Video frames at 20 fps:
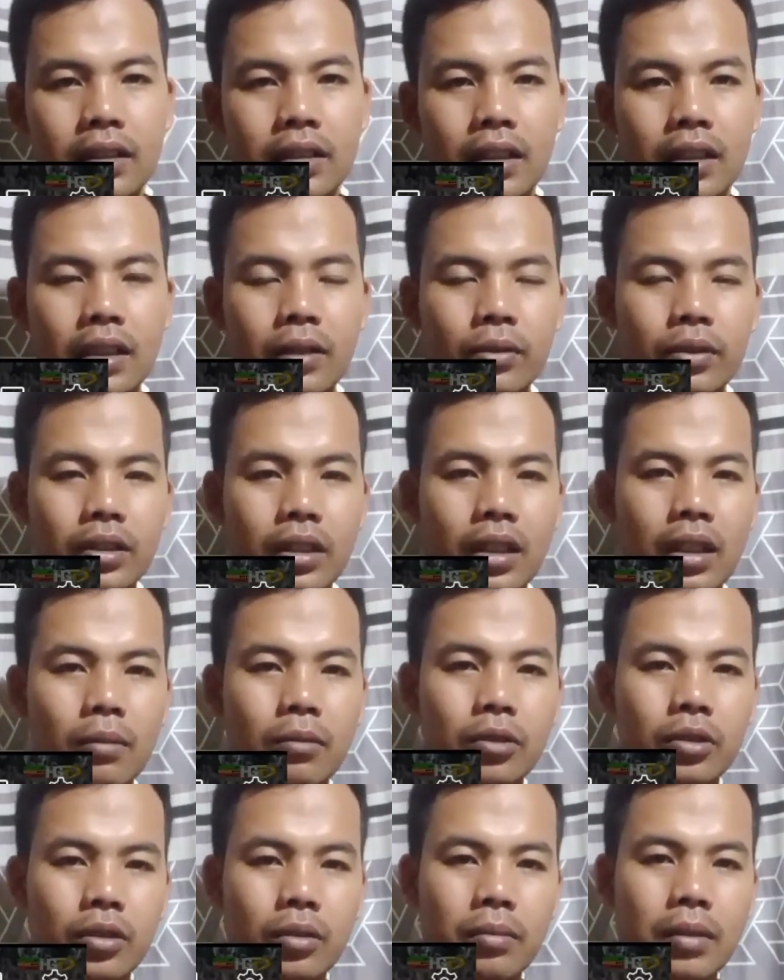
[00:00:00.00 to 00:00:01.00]
Jadi Ustadz
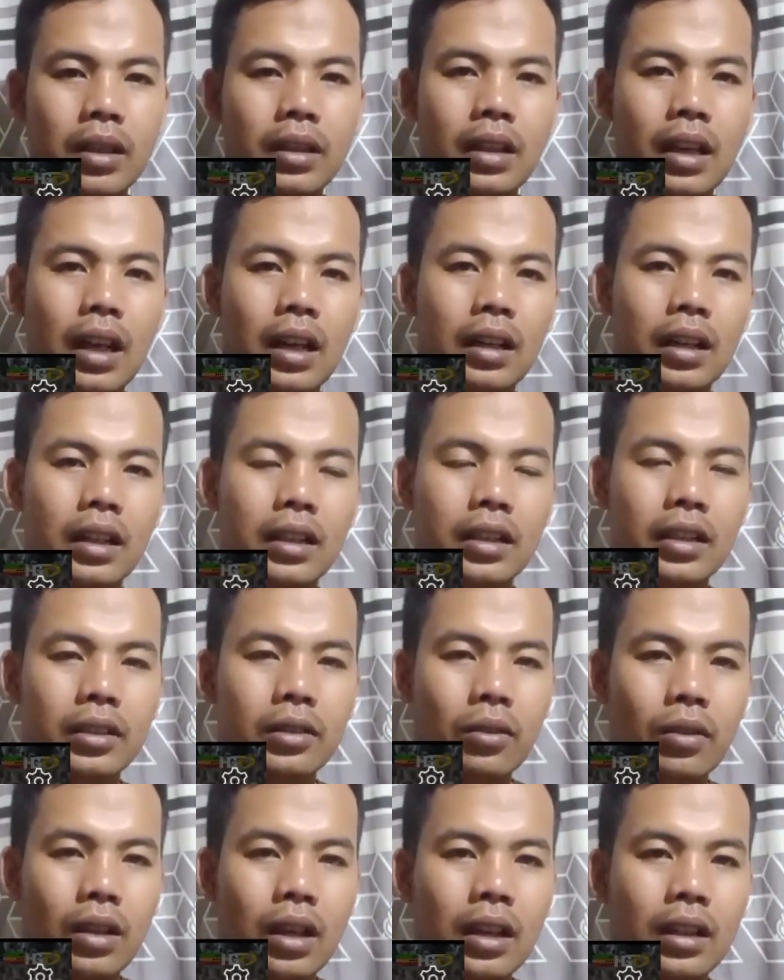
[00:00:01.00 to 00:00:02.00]
Abdul Somad akan
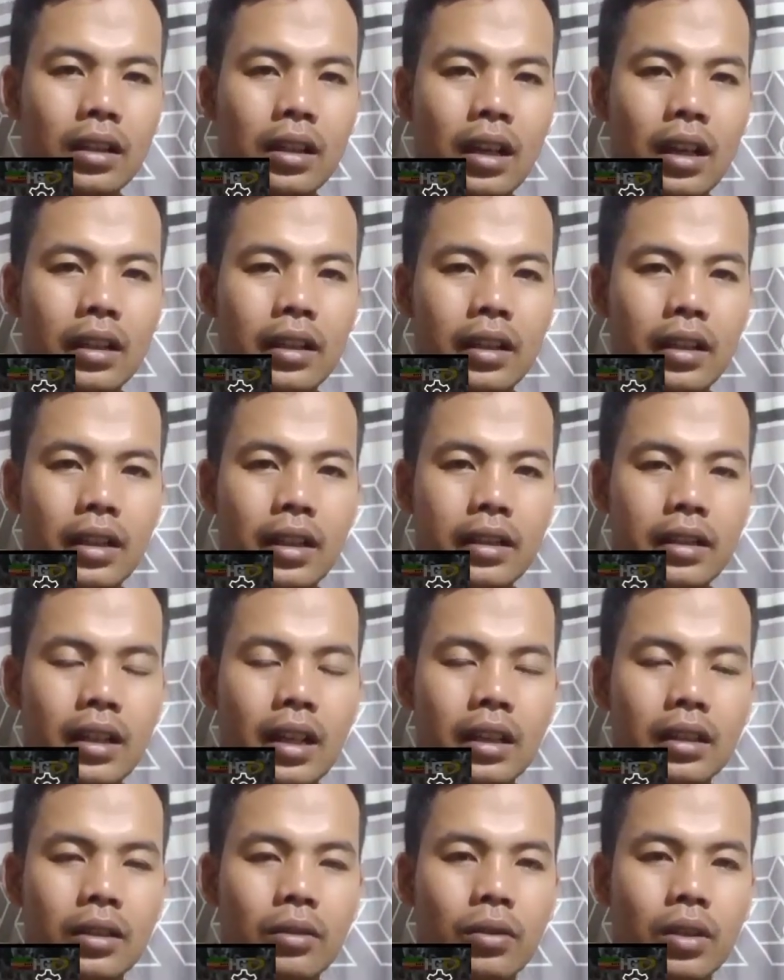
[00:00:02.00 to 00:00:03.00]
ditolak
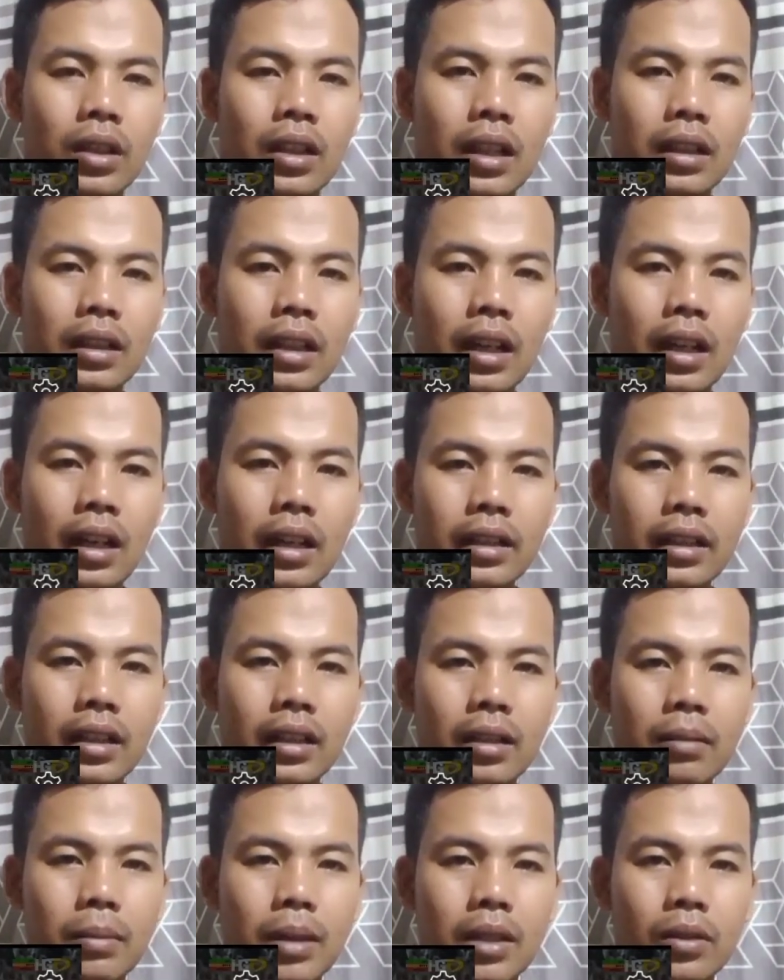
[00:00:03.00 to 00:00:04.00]
kehadirannya atau
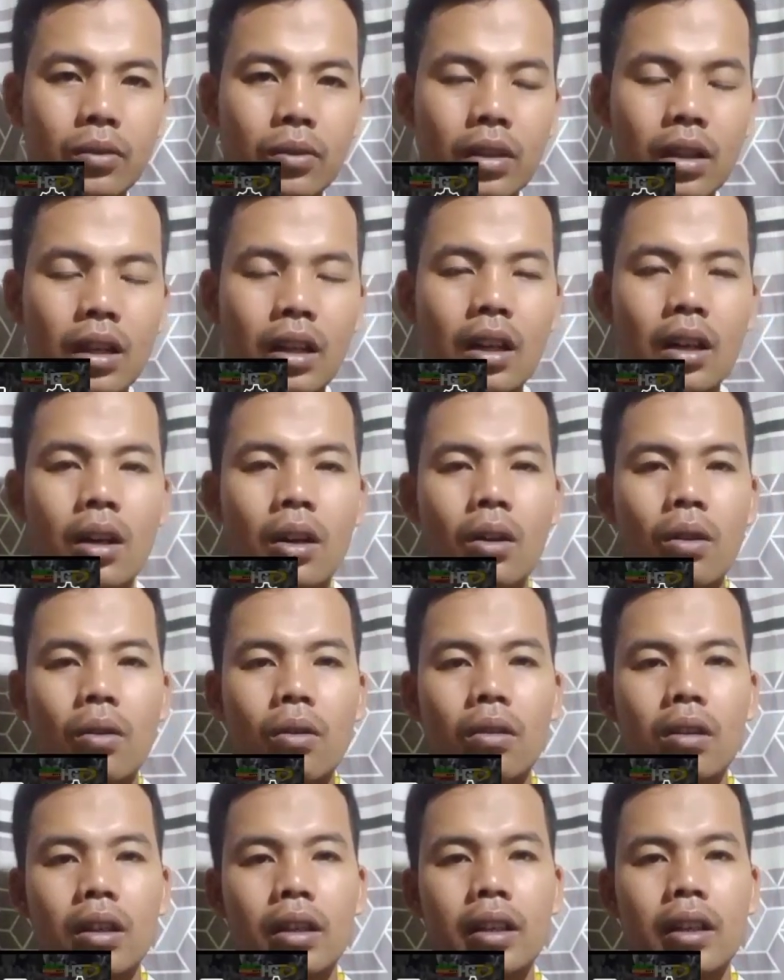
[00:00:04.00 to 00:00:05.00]
kedatangannya ke Madura
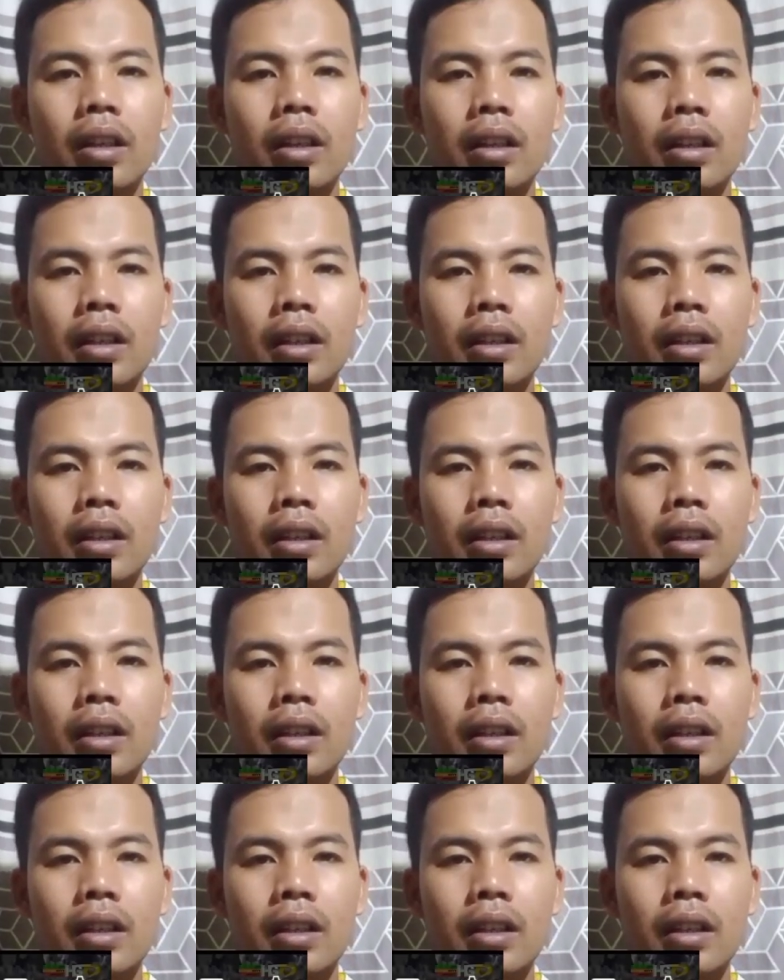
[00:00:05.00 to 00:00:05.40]
oleh